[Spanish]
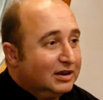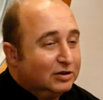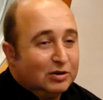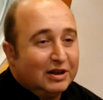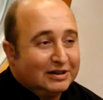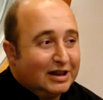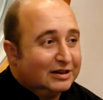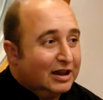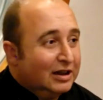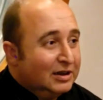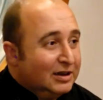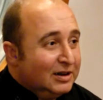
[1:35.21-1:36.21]
Es una
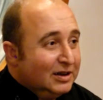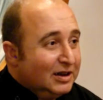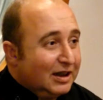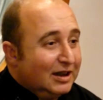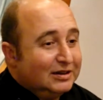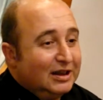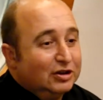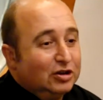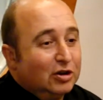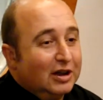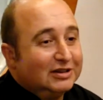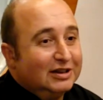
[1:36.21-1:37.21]
salsa que se ha
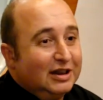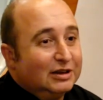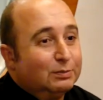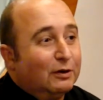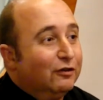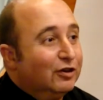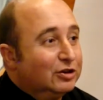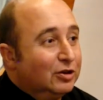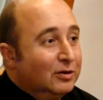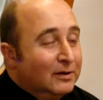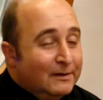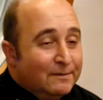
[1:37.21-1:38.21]
hecho casi es
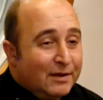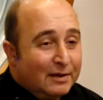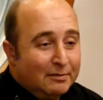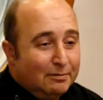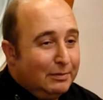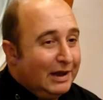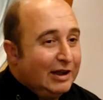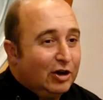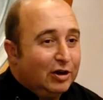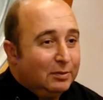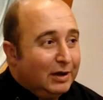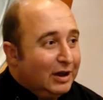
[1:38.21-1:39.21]
profeso
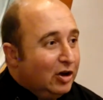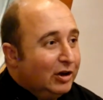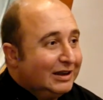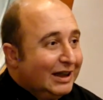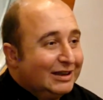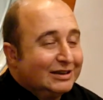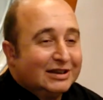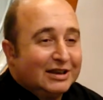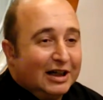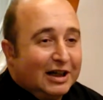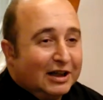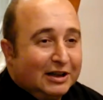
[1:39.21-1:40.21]
media, horita antes de
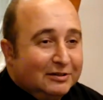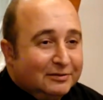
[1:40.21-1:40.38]
llegar aquí.